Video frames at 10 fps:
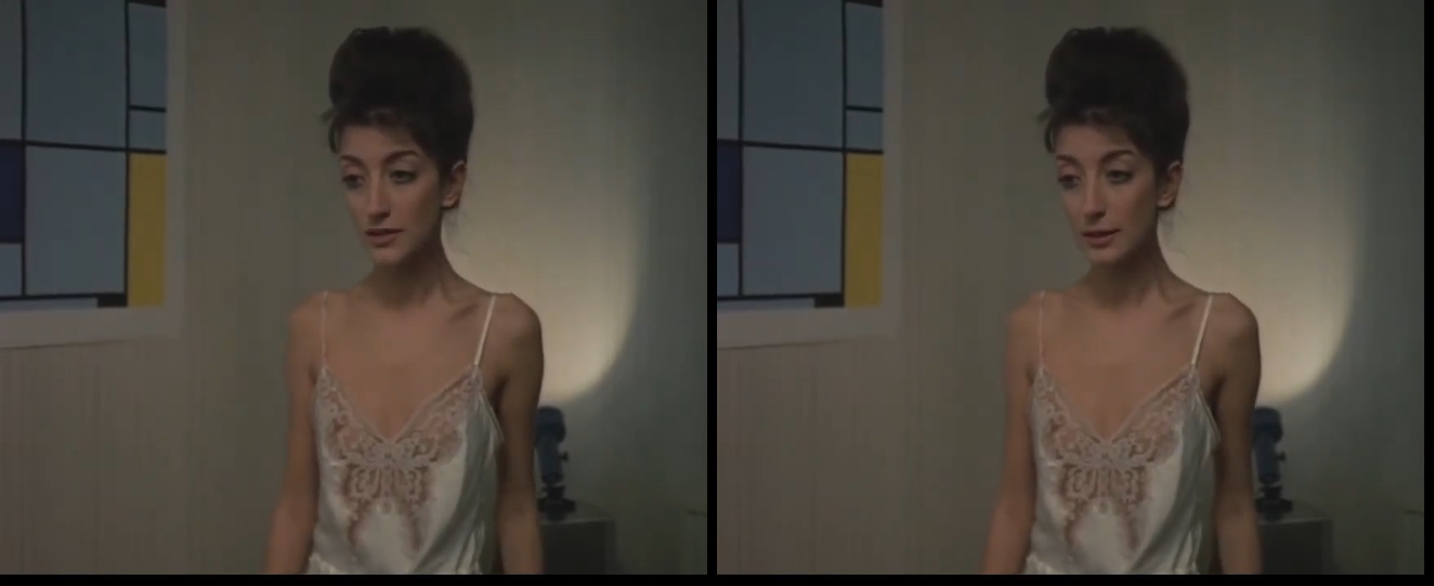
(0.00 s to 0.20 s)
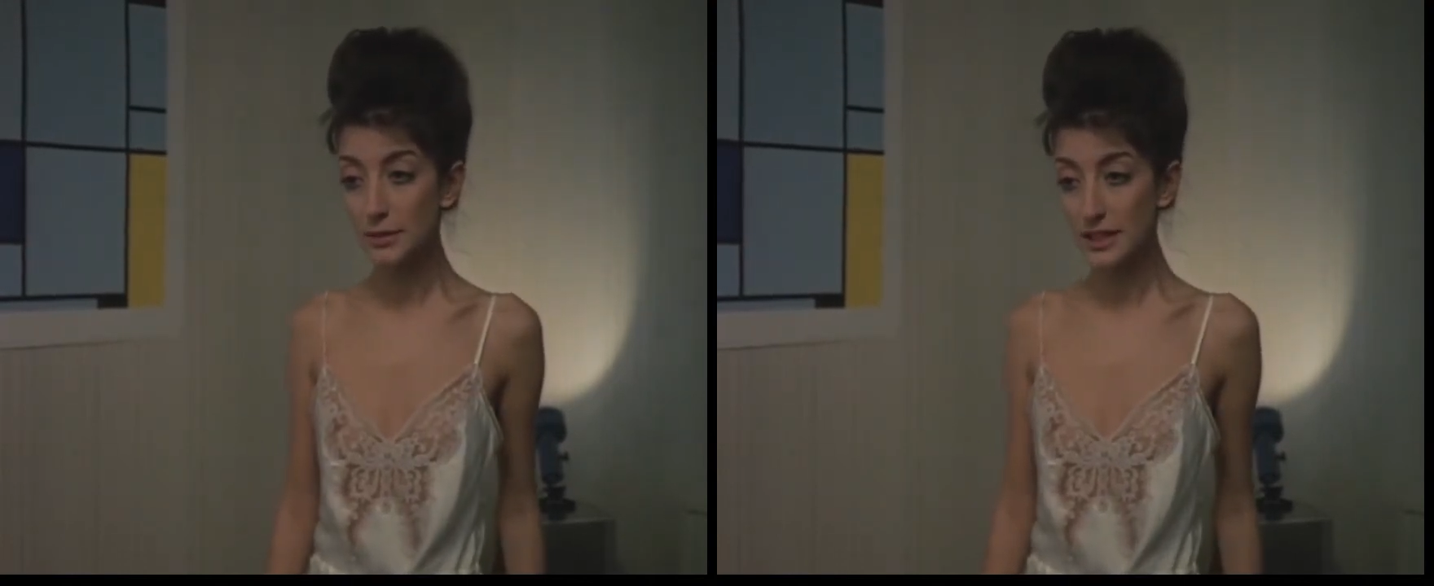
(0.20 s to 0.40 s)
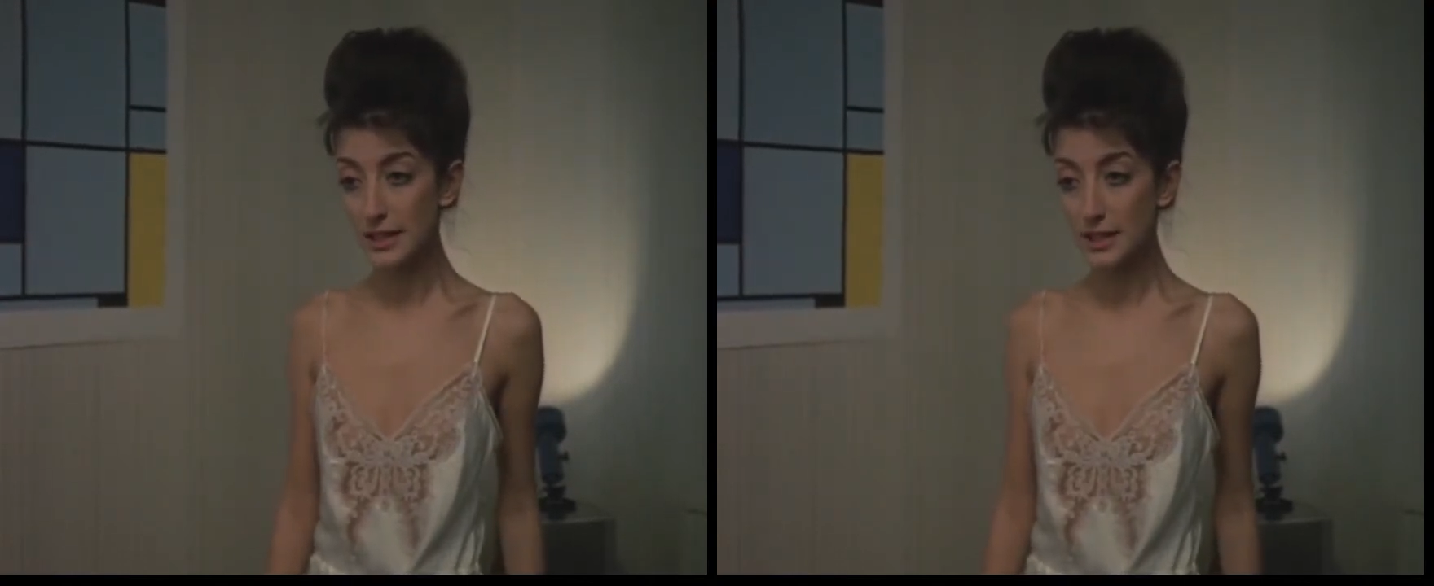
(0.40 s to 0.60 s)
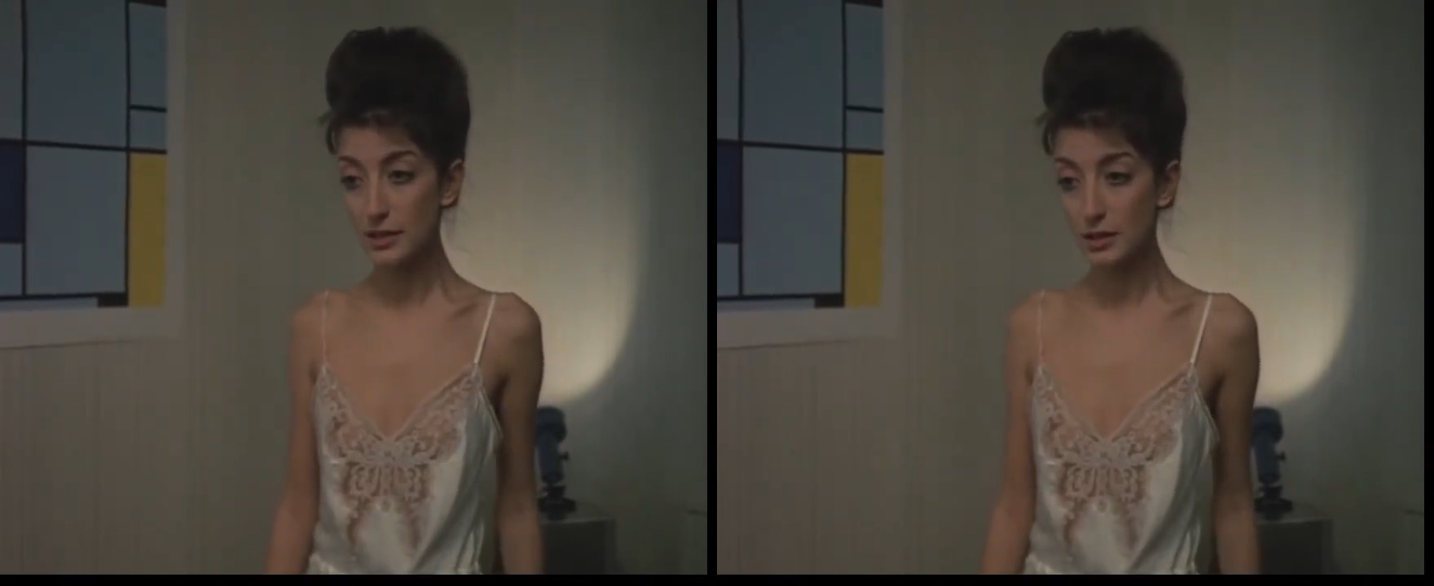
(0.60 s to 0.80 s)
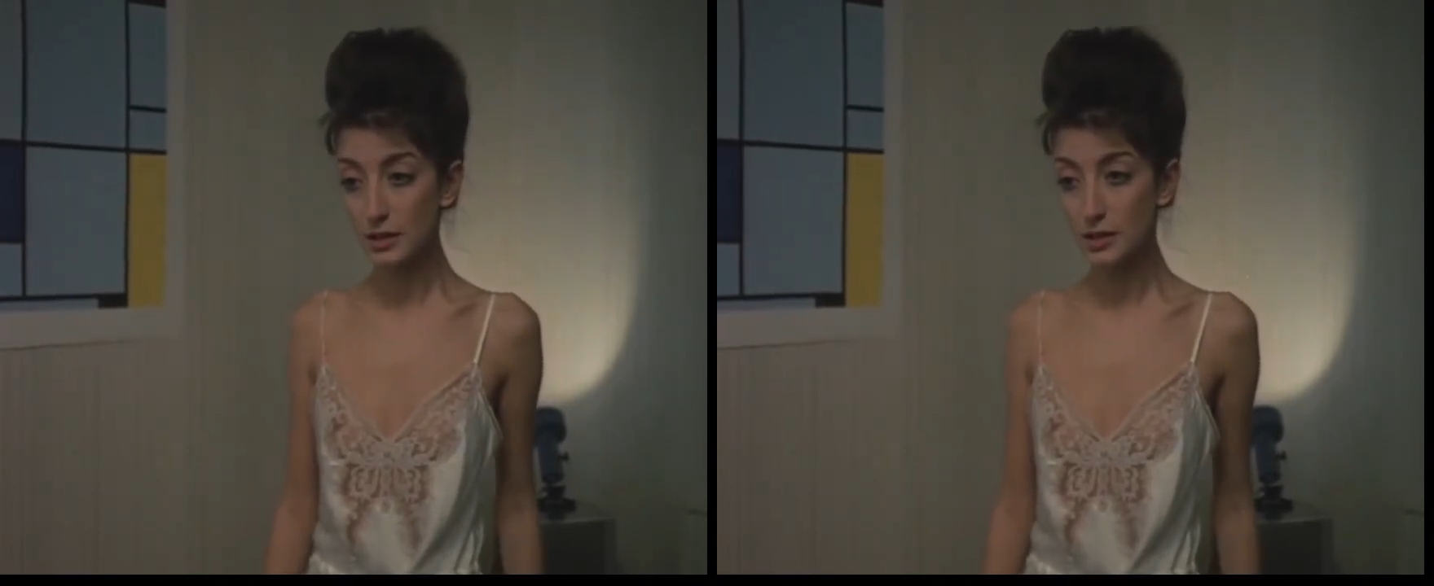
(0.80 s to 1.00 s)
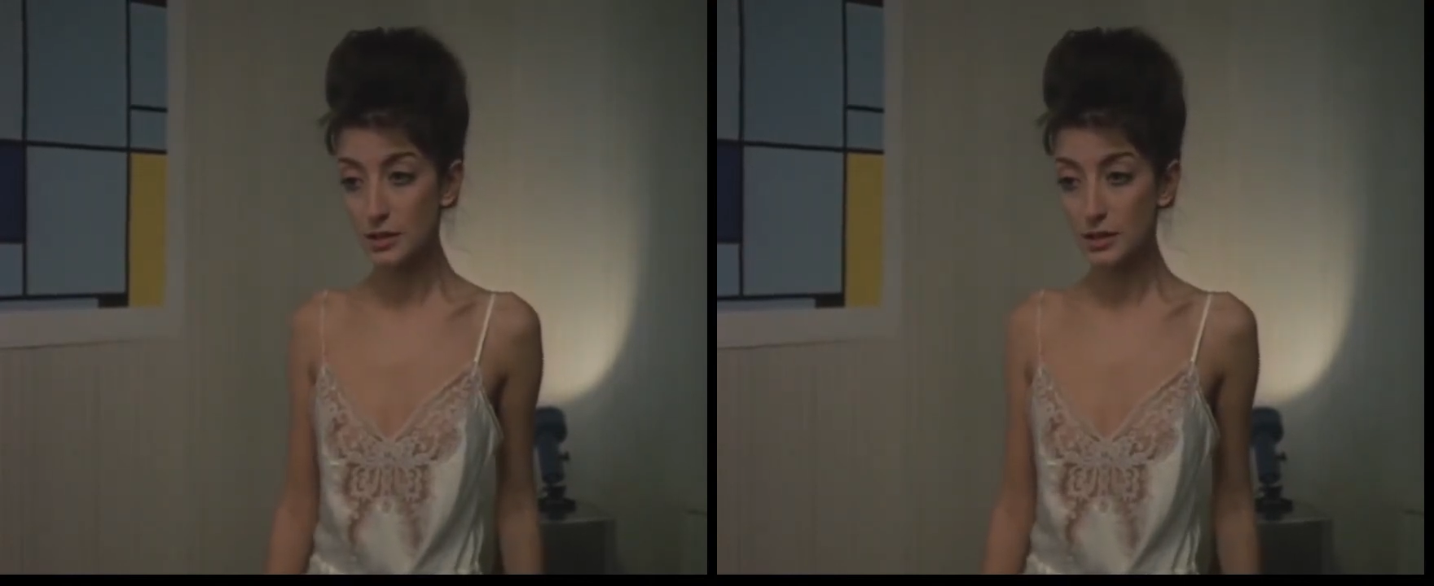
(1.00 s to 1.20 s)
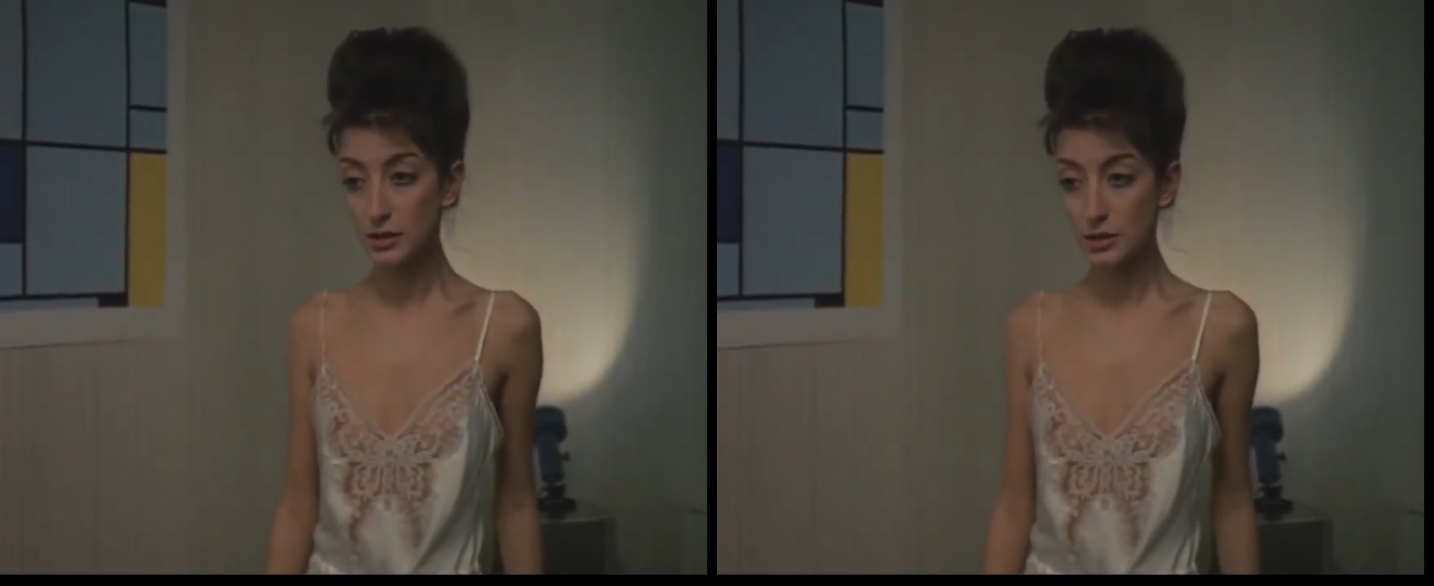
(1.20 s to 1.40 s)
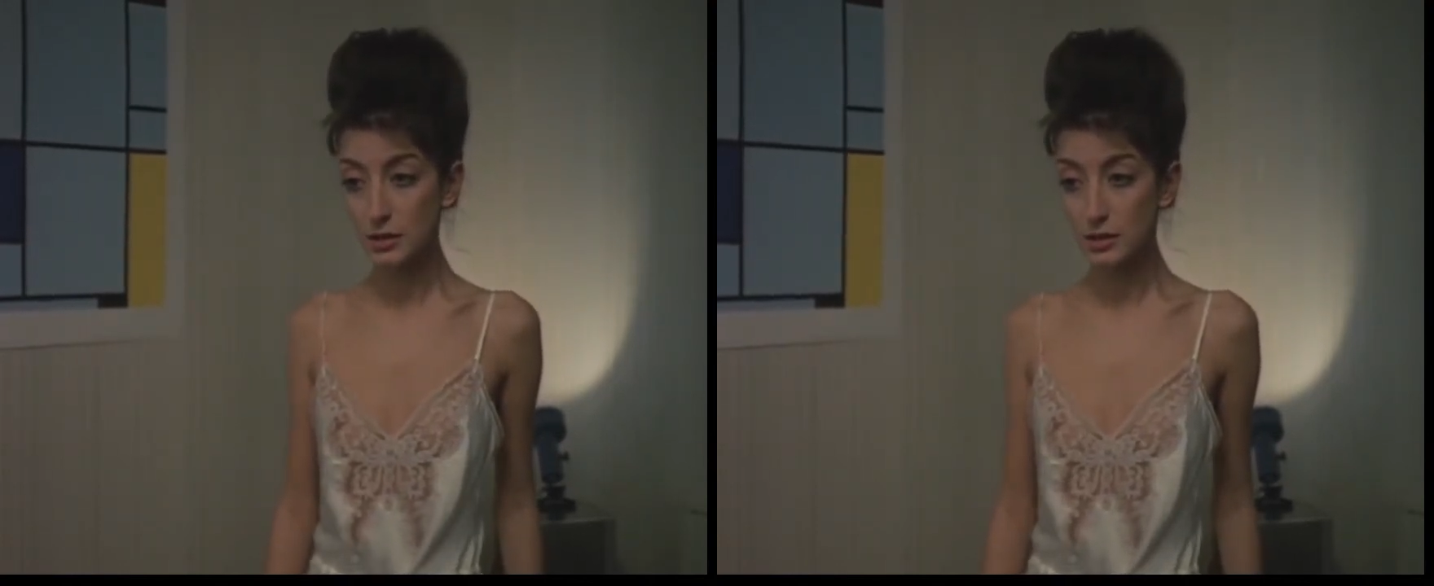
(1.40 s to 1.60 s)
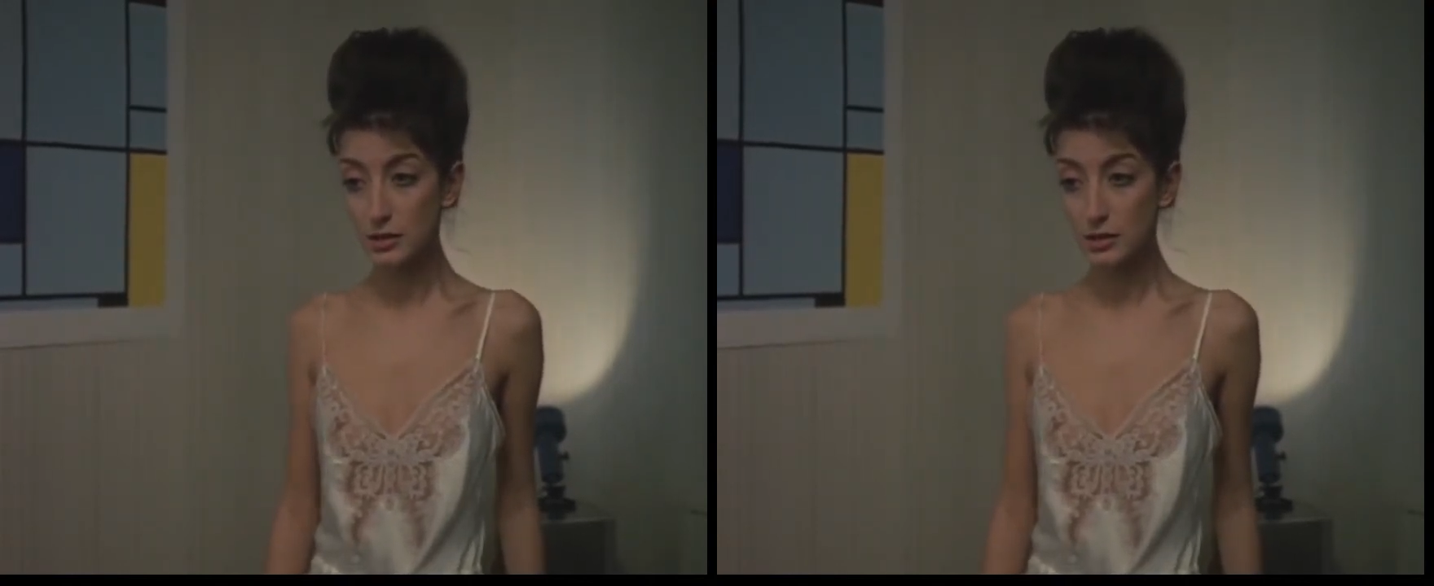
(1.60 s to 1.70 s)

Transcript: vais l'habiter. Quoi